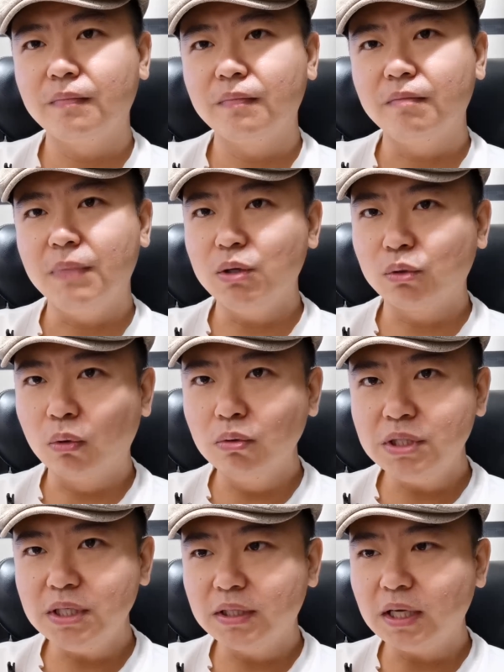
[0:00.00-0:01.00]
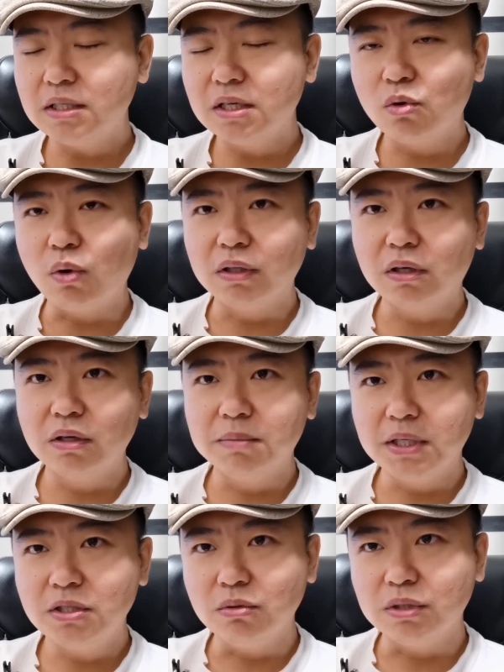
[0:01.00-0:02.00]
没有通气，但是这管道里
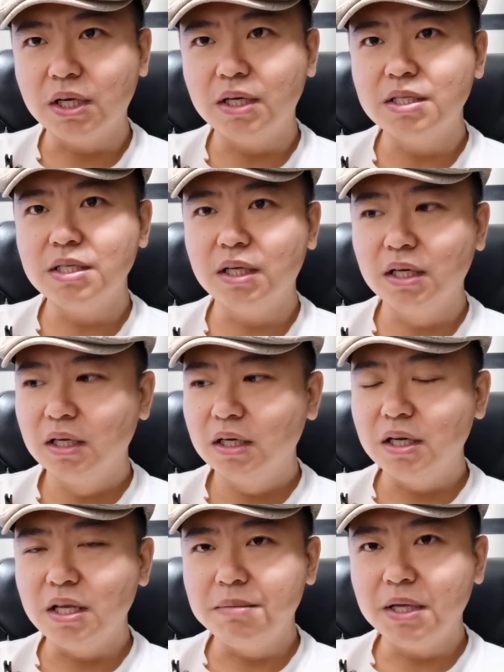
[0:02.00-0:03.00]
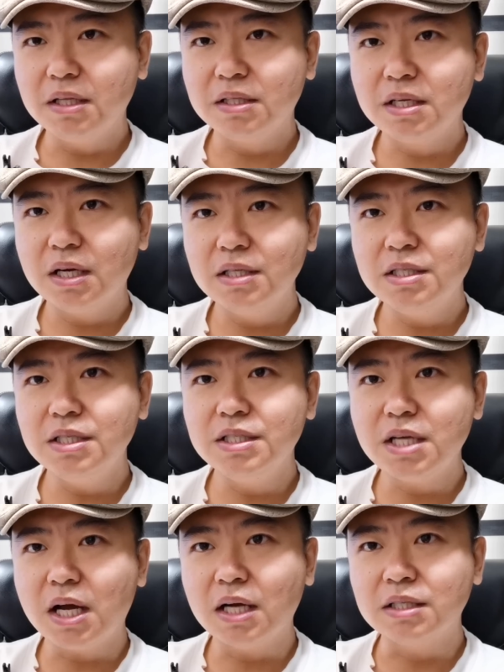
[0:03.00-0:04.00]
边是有天然气的，里边的天然气
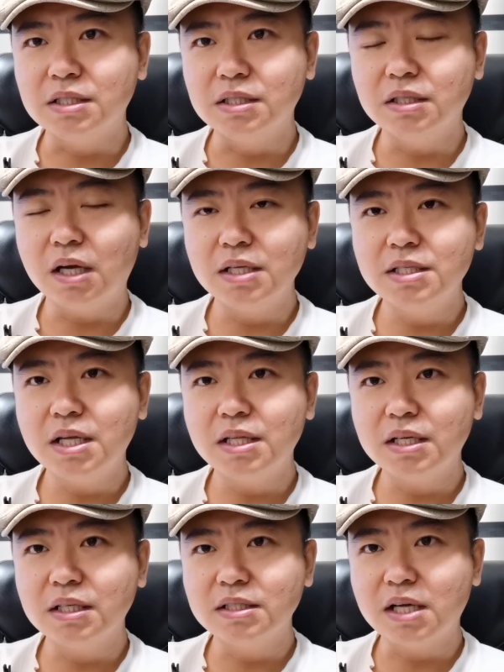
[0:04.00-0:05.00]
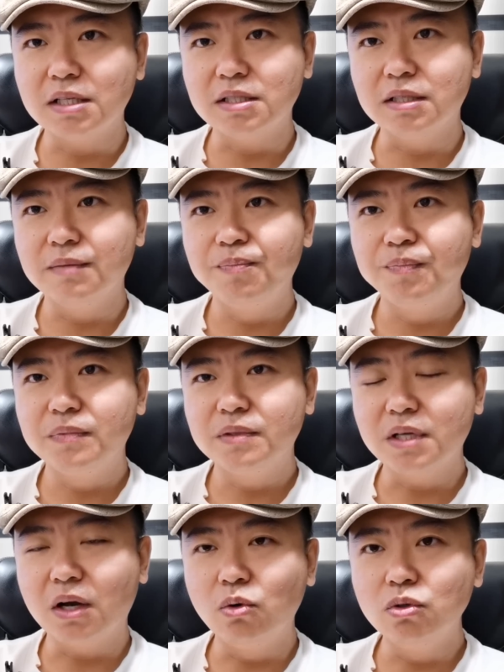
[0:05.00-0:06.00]
价值按现在这个价值，
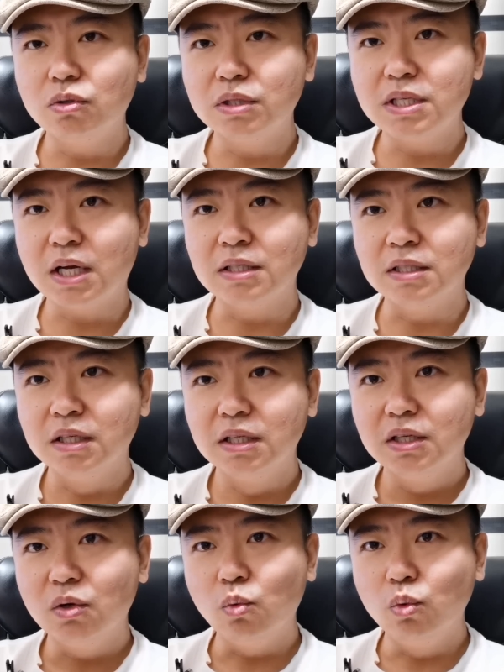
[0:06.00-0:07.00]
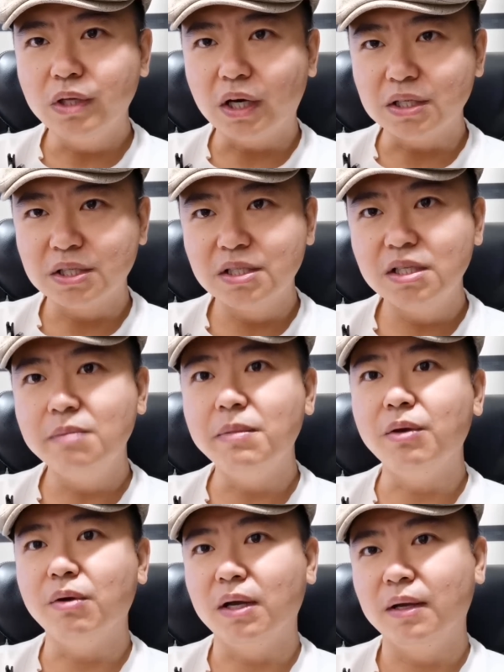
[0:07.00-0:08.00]
在欧洲的价值五点四亿美
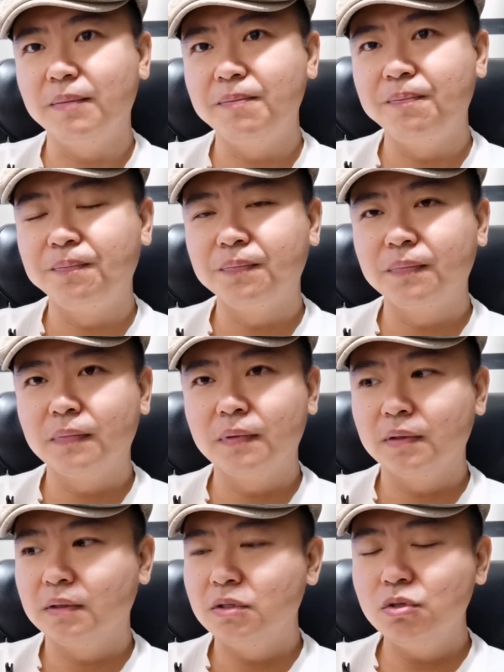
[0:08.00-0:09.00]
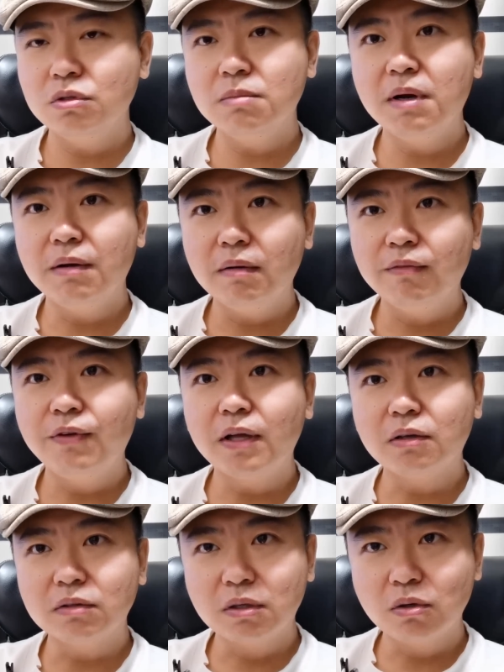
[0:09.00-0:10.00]
元，就这么放
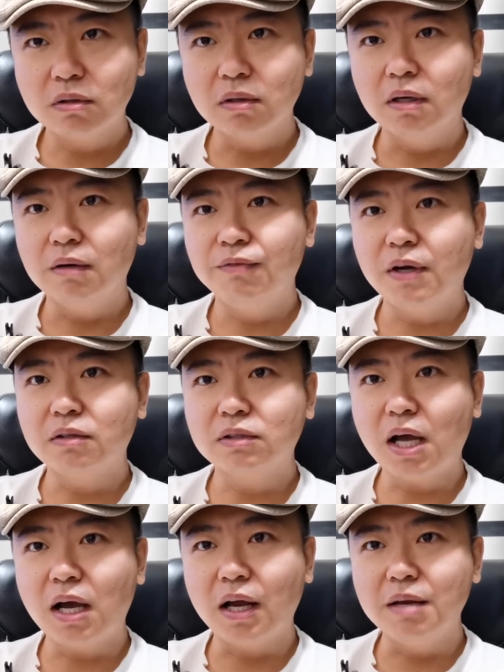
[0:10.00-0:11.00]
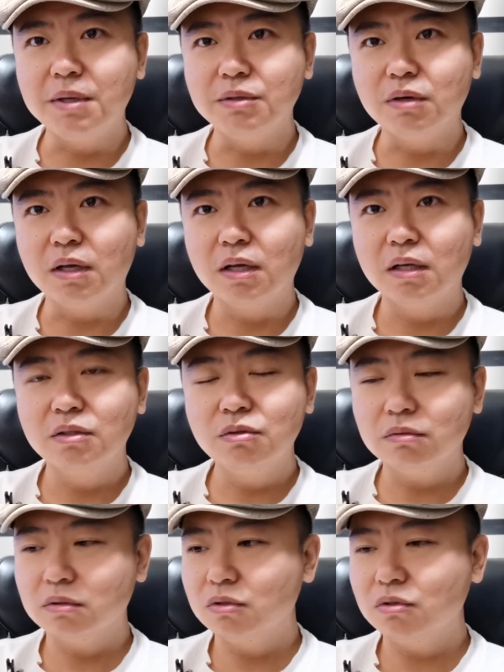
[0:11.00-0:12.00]
到啊，放到大海里边去了，
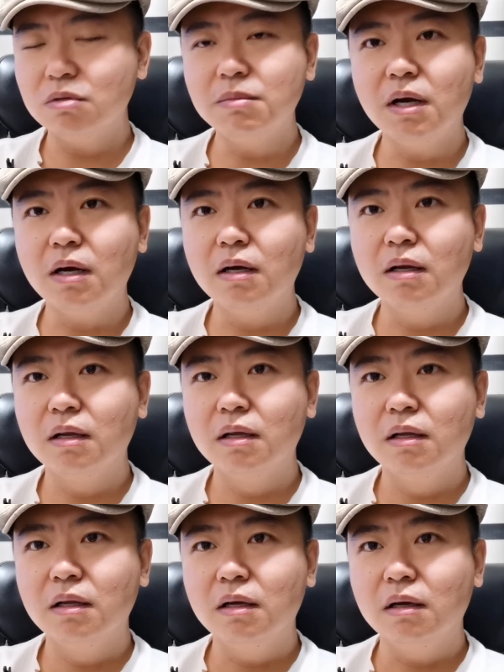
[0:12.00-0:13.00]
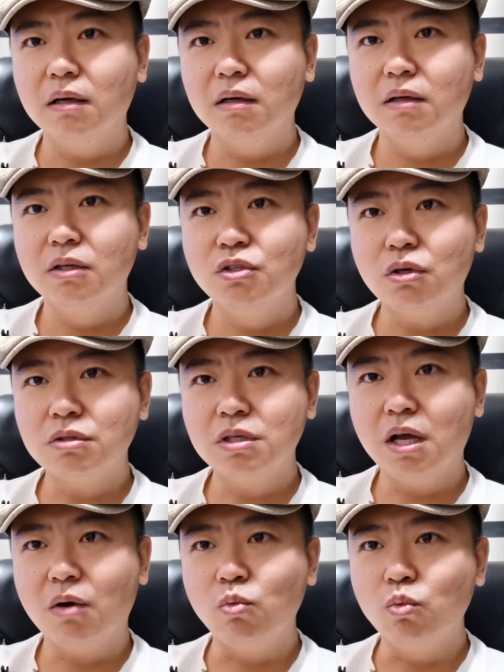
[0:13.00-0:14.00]
就就这么啊，消失
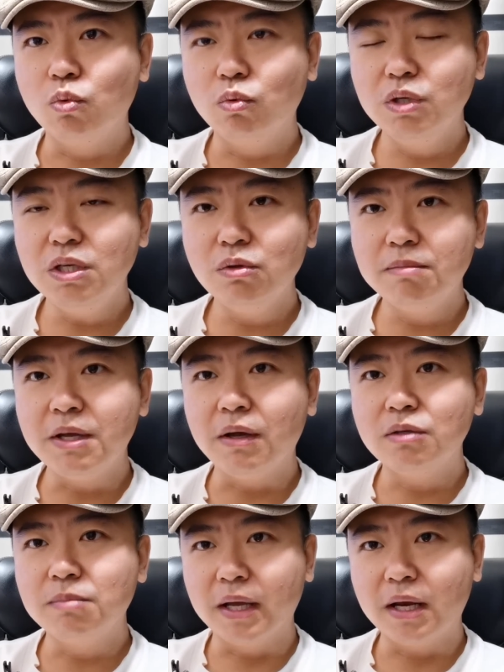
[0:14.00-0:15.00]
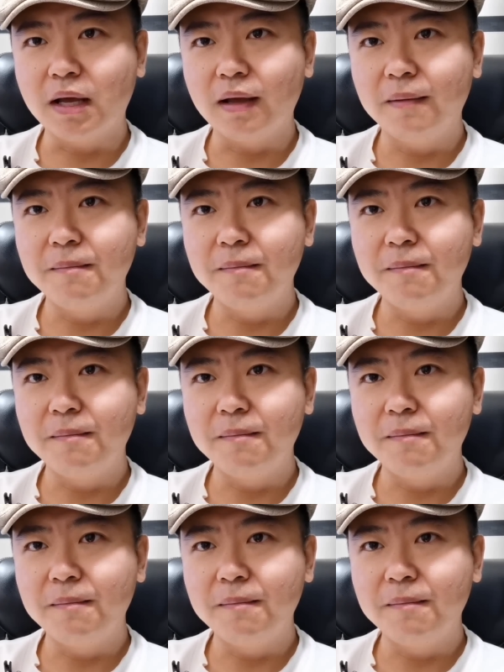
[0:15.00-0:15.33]
了五亿多美元就没了。